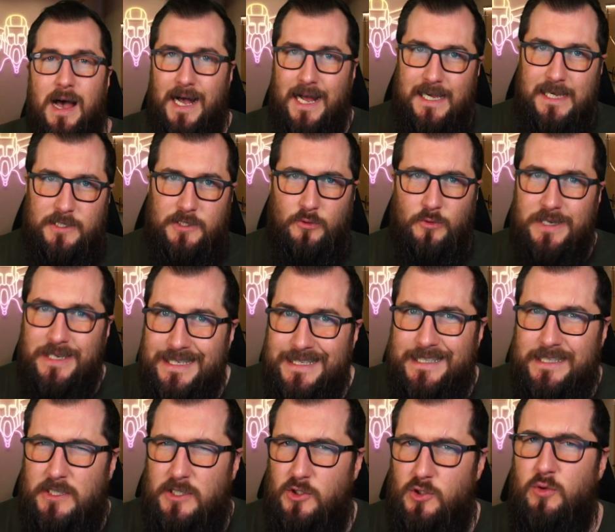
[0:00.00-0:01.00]
Also ist
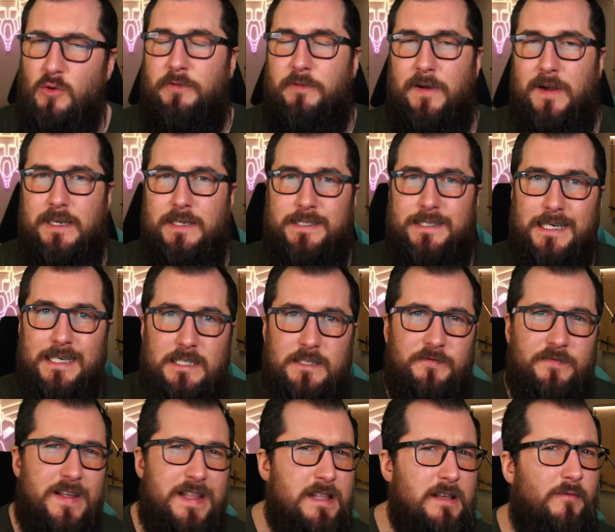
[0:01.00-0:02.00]
es Zufall, dass
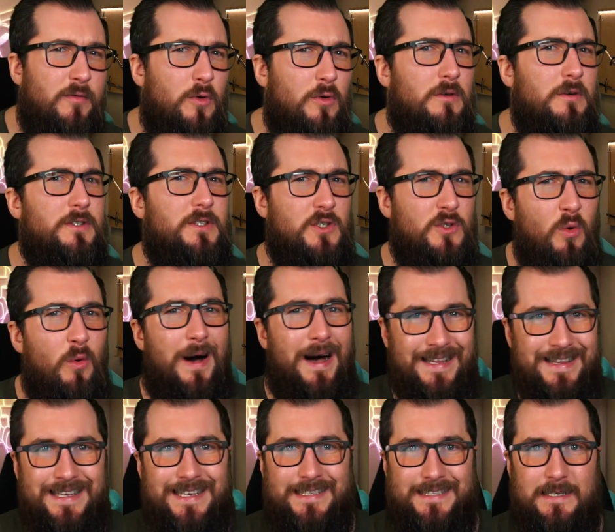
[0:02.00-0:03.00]
Windewoge so
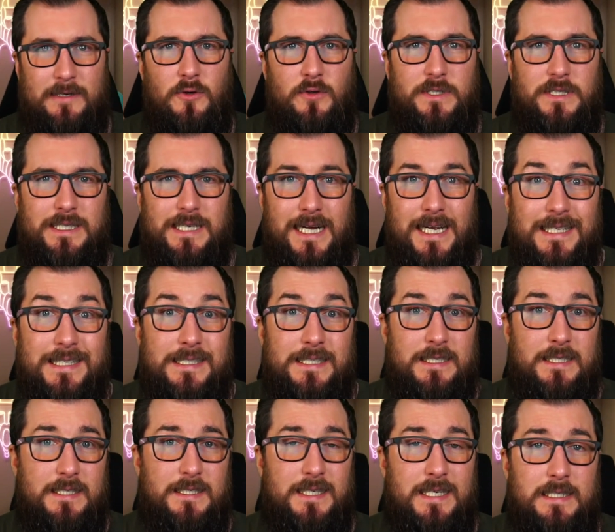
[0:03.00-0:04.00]
anders aussieht als die
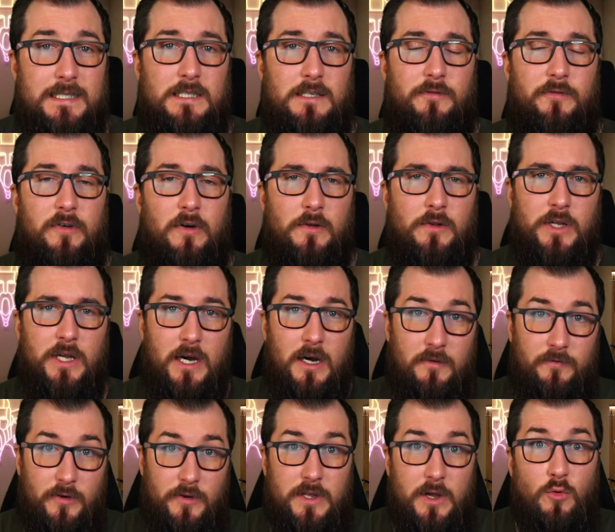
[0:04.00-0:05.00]
Skizze von der,
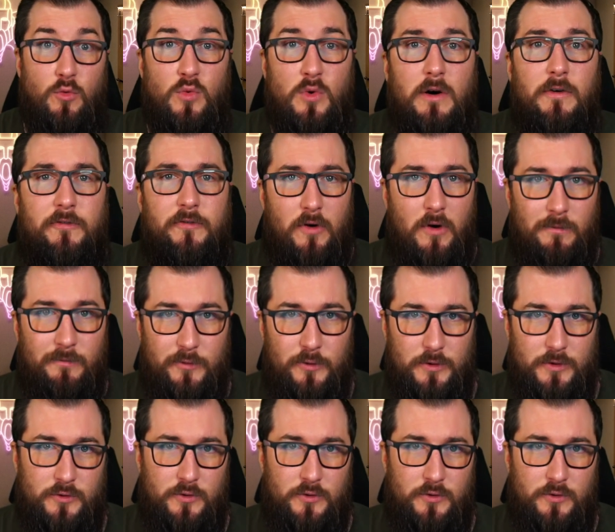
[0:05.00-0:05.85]
von der Urform von